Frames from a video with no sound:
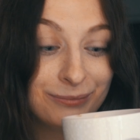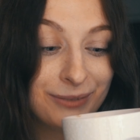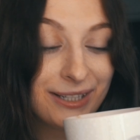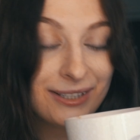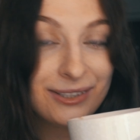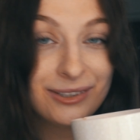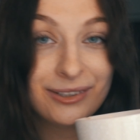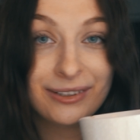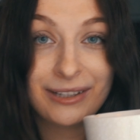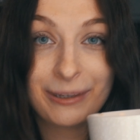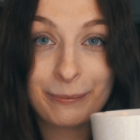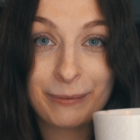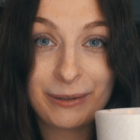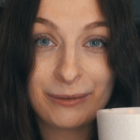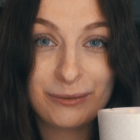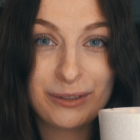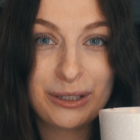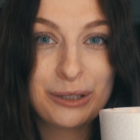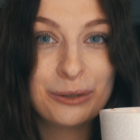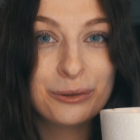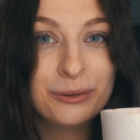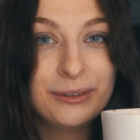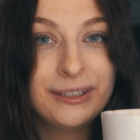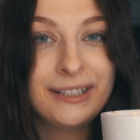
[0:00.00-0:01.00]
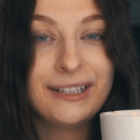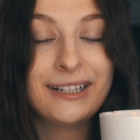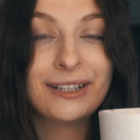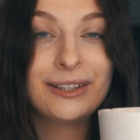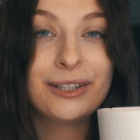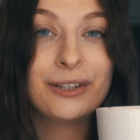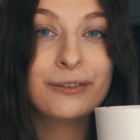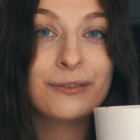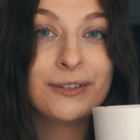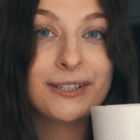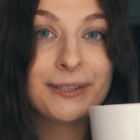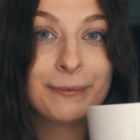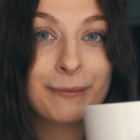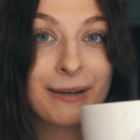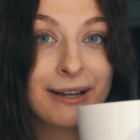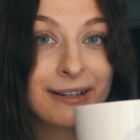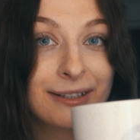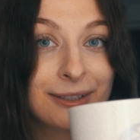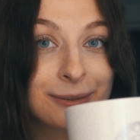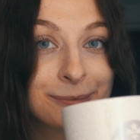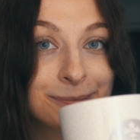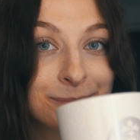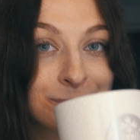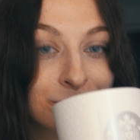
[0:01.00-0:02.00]
jest to naprawdę unikatowy
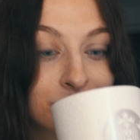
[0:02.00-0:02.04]
smak.